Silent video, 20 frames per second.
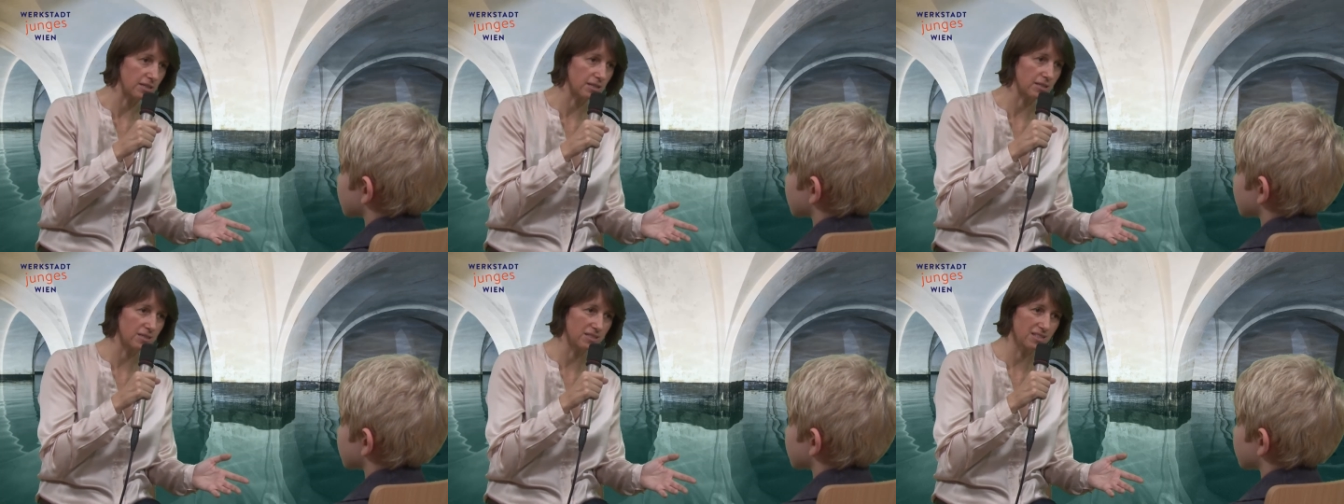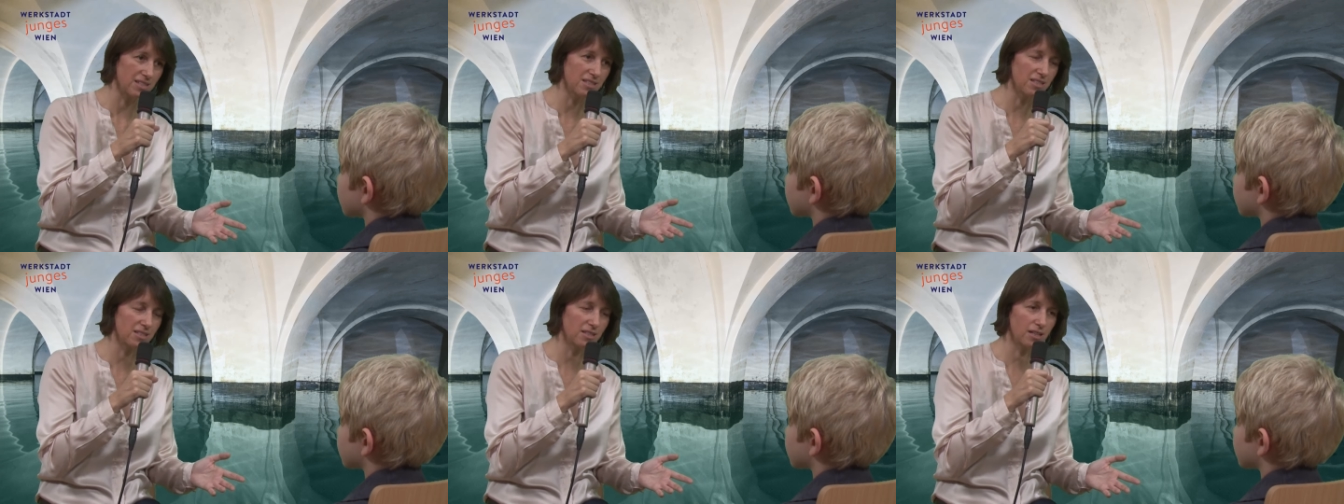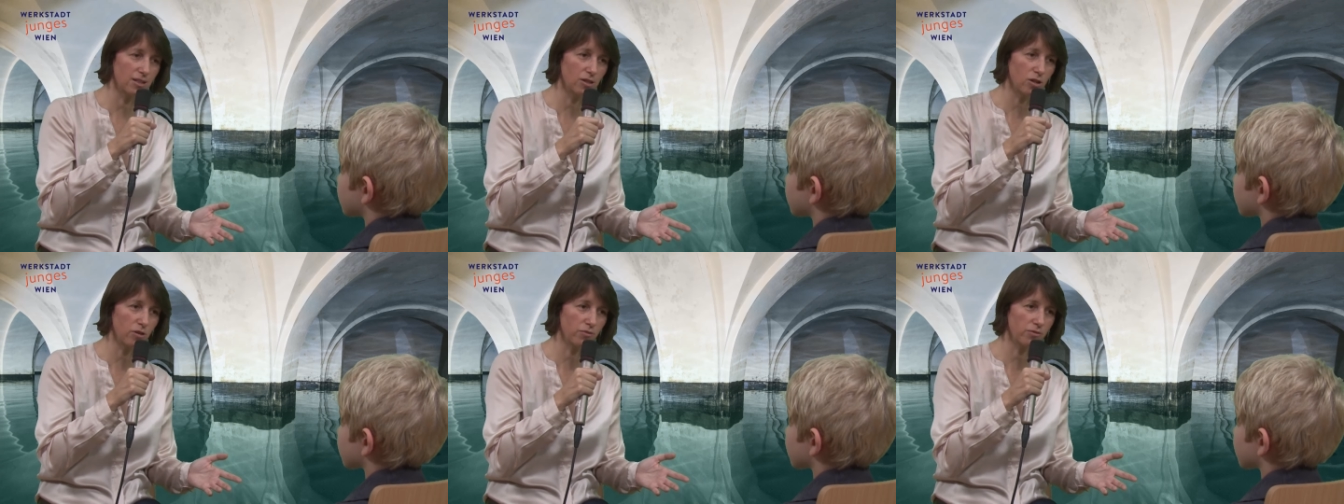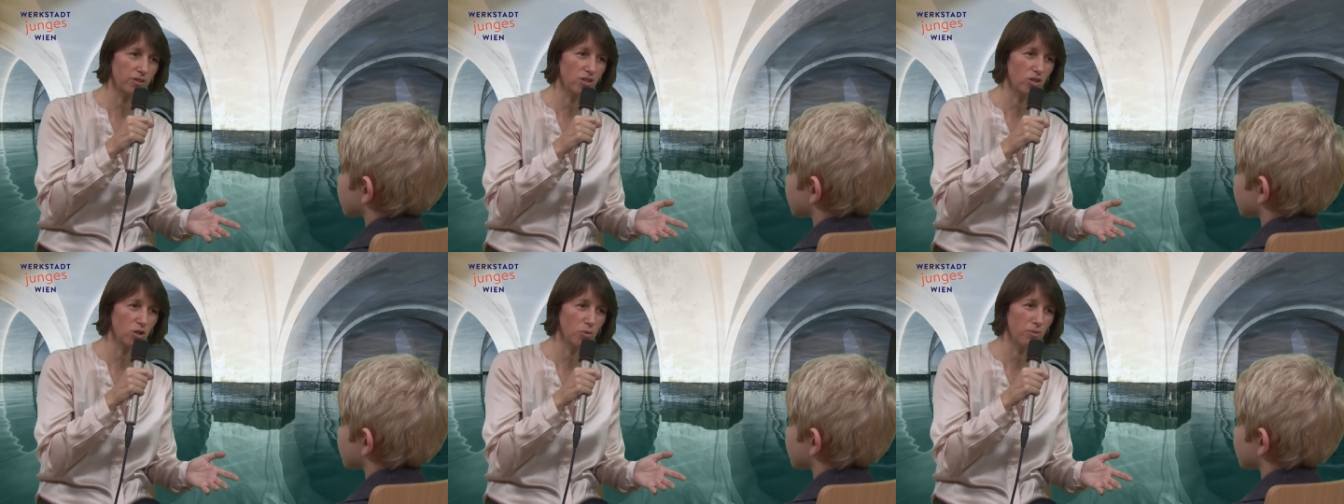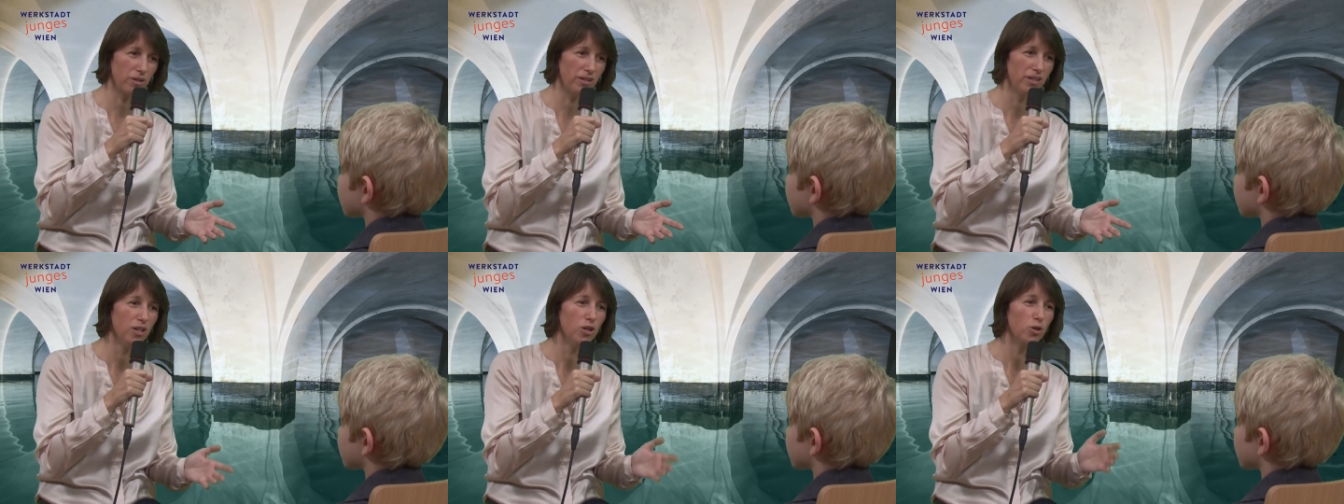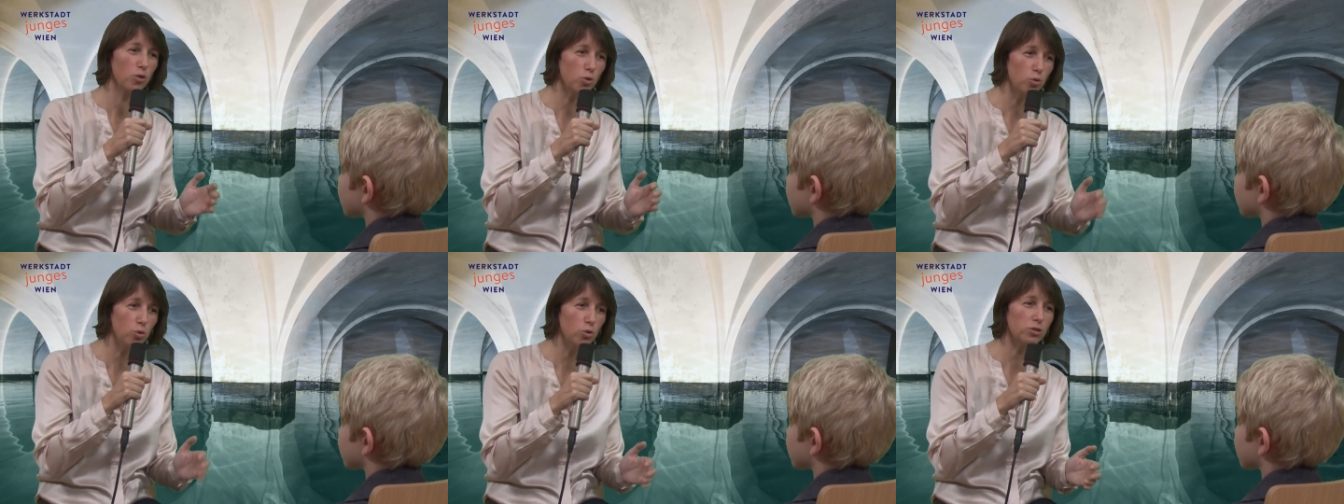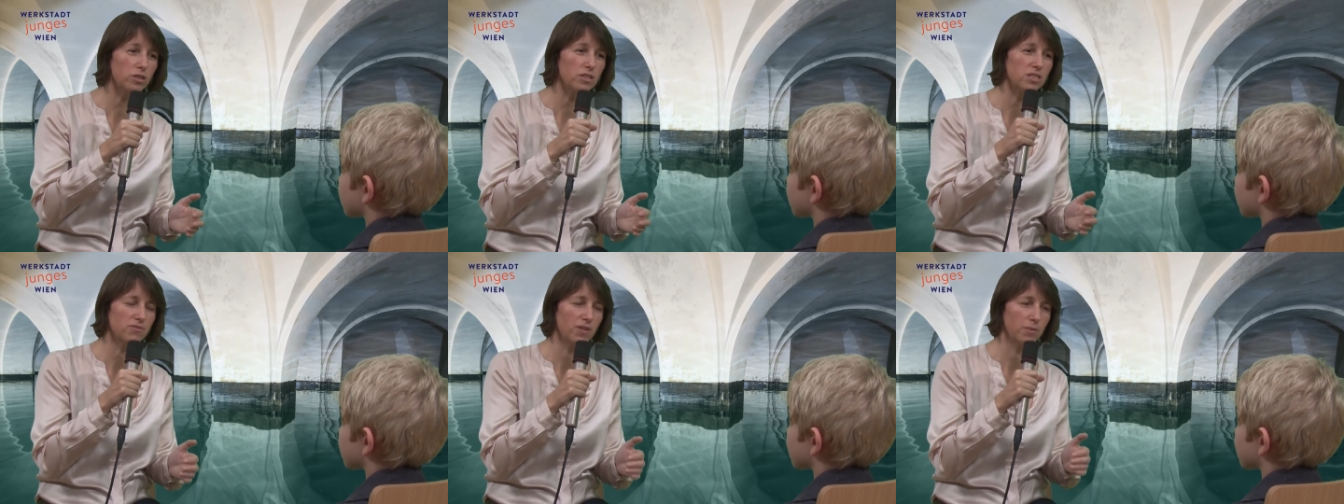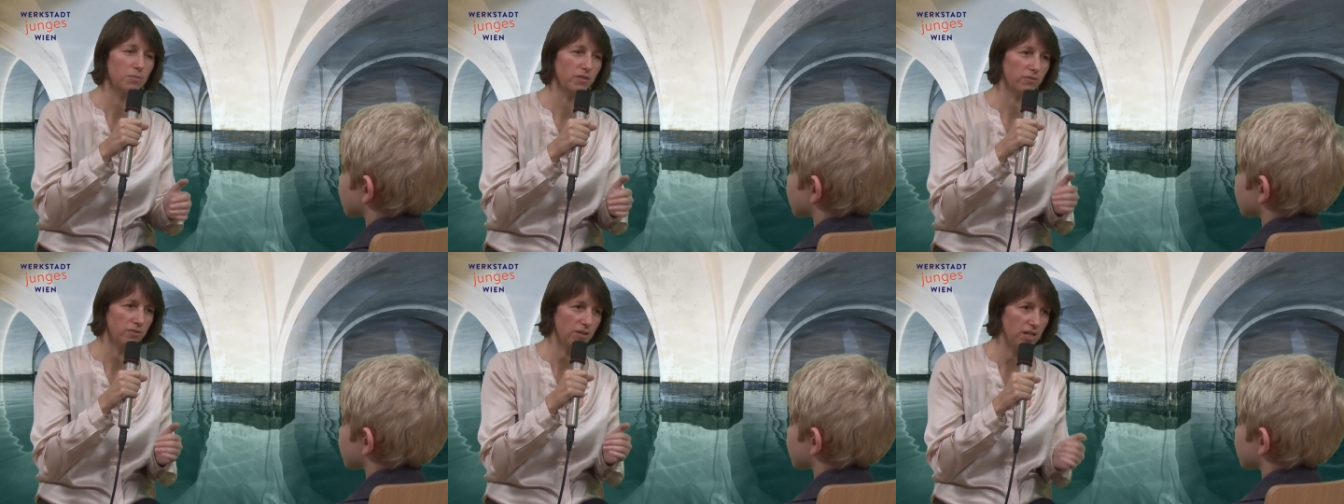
gut ist, wenn man viel Wasser speichern kann.